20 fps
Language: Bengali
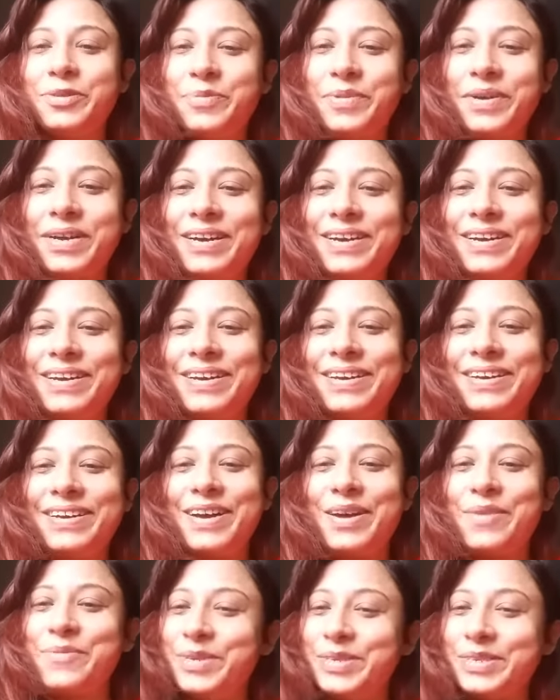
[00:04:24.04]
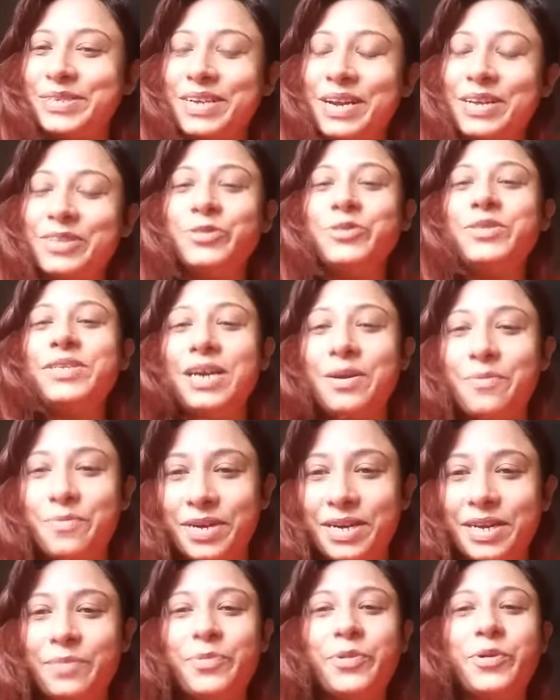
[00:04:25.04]
তোমরা আমার যদি
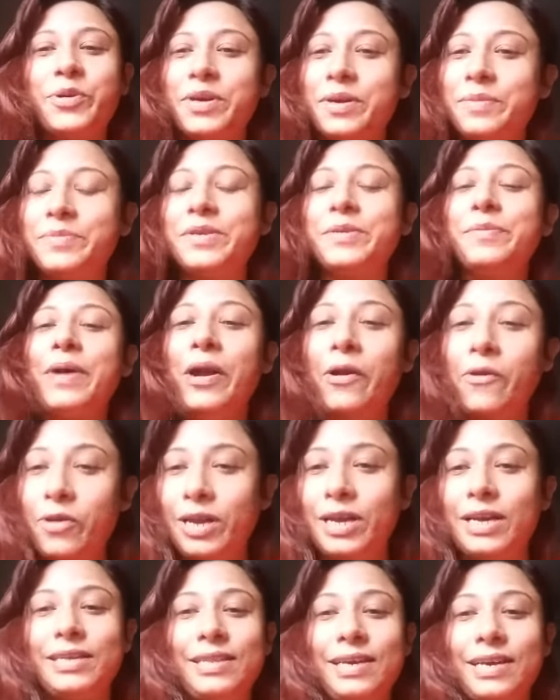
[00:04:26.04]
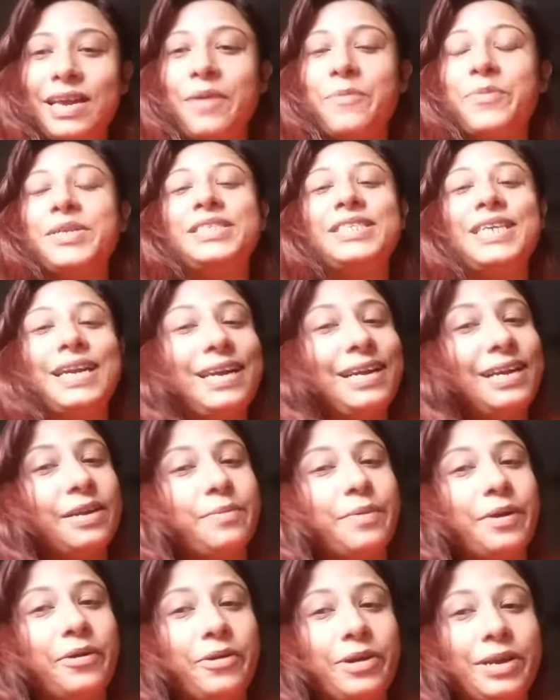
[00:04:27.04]
আমার এই প্রোগ্রামটা ভালো লেগে থাকে আমার
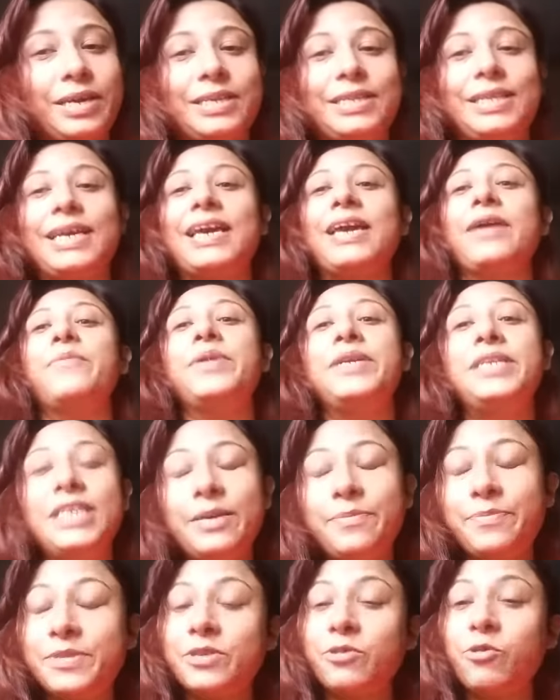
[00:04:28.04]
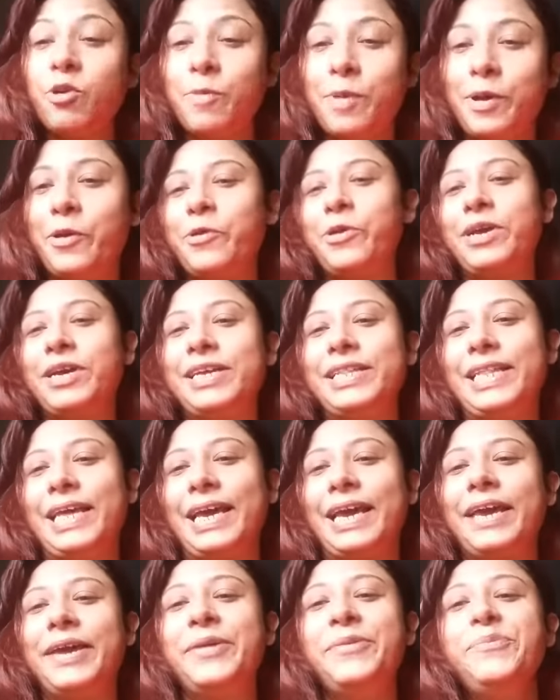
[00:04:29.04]
চ্যানেলটা ভালো লেগে থাকে আমার টিপসগুলো ভালো লেগে
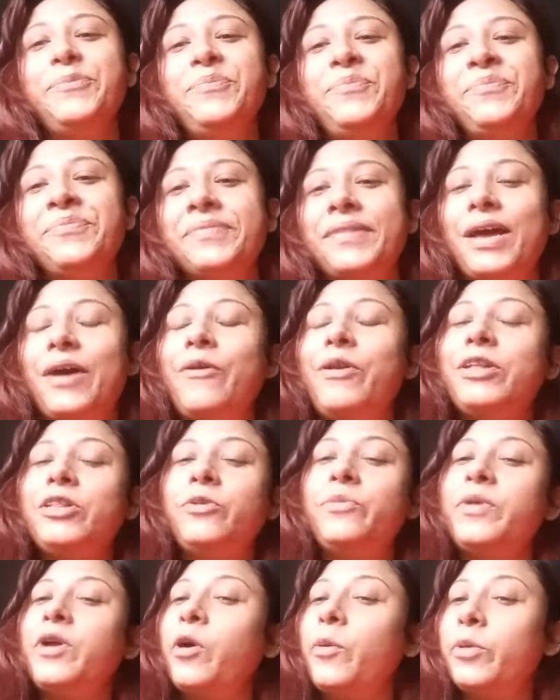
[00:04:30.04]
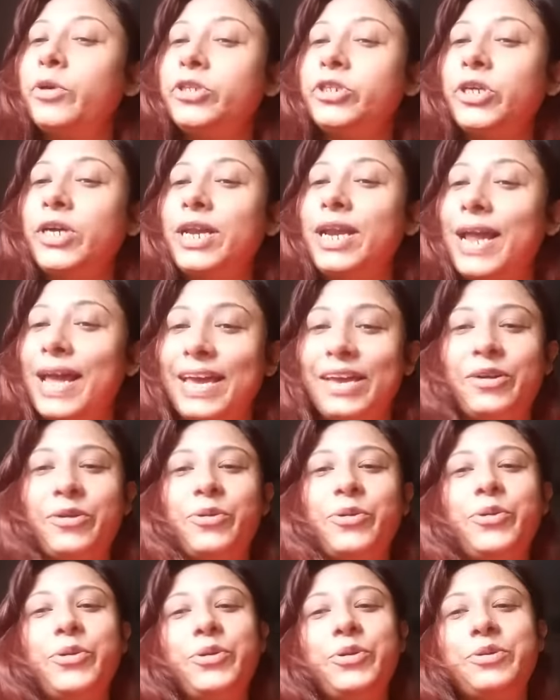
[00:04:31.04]
থাকে তাহলে তোমরা অবশ্যই লাইক
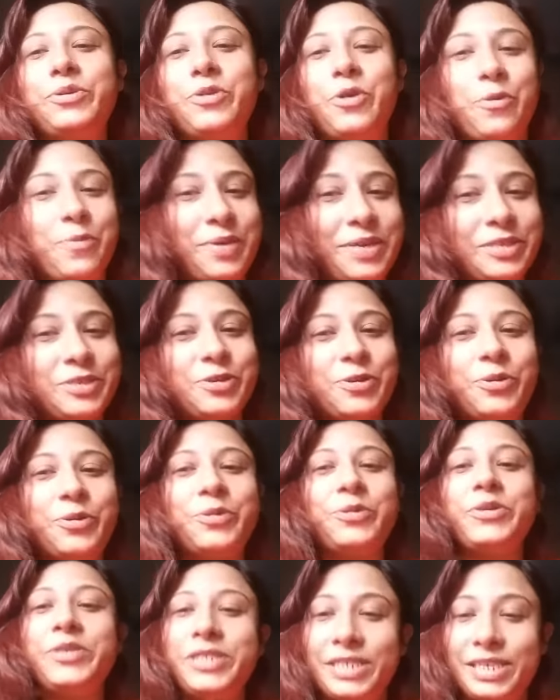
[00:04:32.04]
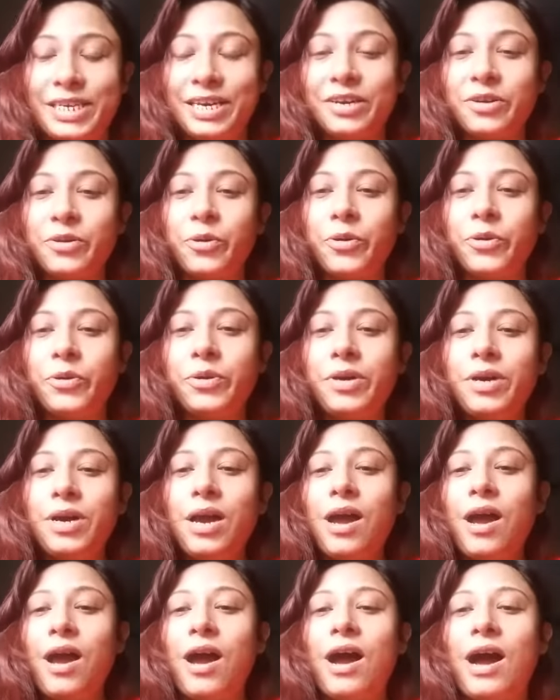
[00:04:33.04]
করো কমেন্ট করো শেয়ার করো
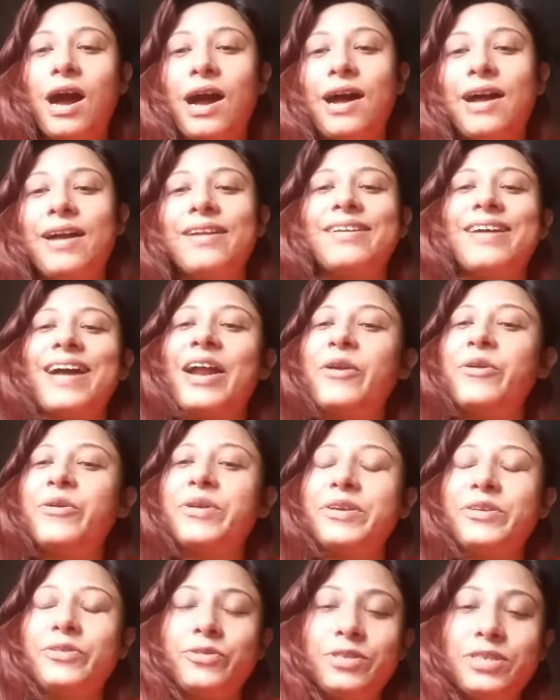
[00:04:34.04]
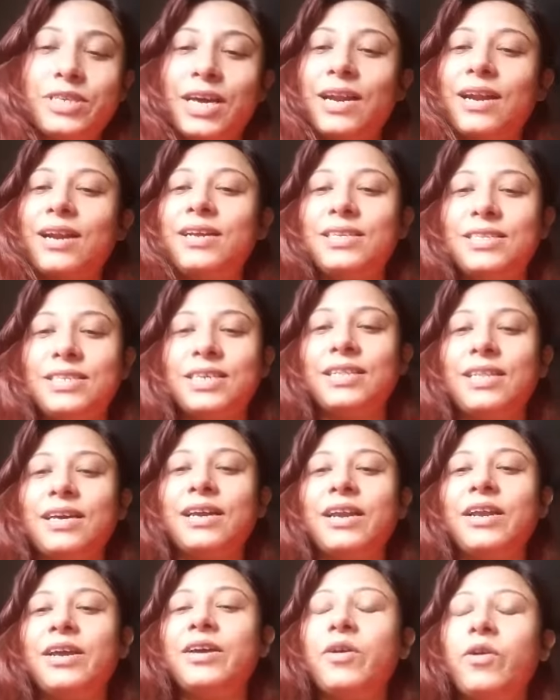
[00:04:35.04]
আর কারোর কিছু জানার ইচ্ছা
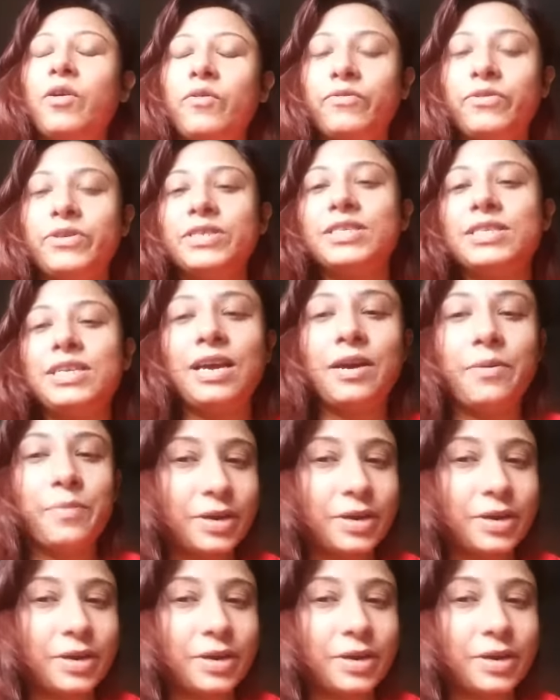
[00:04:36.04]
থাকলে অবভিয়াসলি